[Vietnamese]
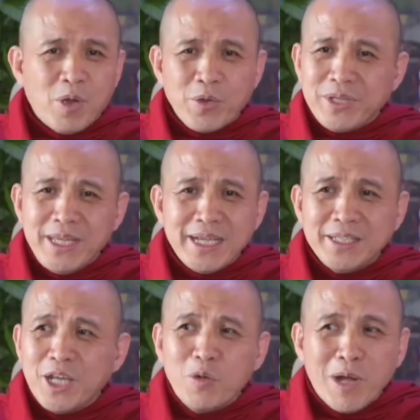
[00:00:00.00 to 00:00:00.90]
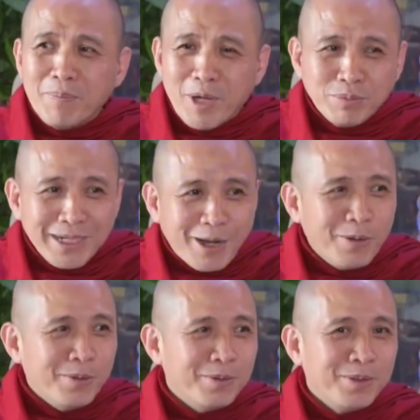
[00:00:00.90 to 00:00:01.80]
mọi việc chớ quá mong
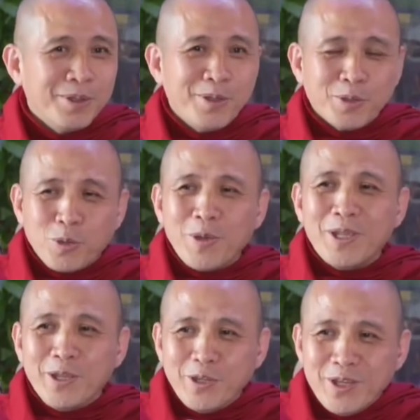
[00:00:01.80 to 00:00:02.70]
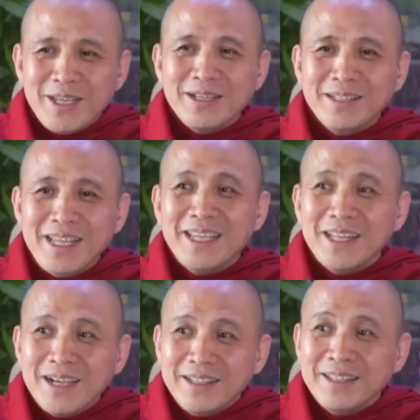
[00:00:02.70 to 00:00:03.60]
cầu tùy duyên
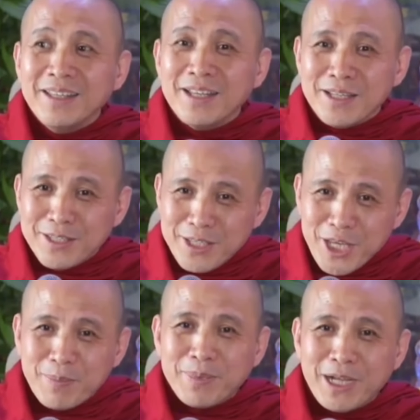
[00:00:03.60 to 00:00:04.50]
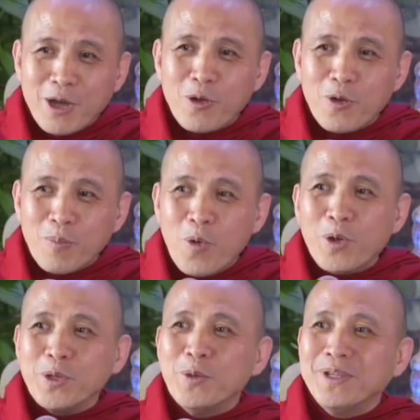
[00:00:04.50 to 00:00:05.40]
đi đến nhịp cầu
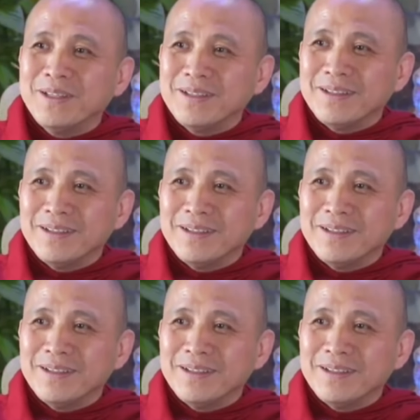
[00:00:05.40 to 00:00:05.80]
buồn vui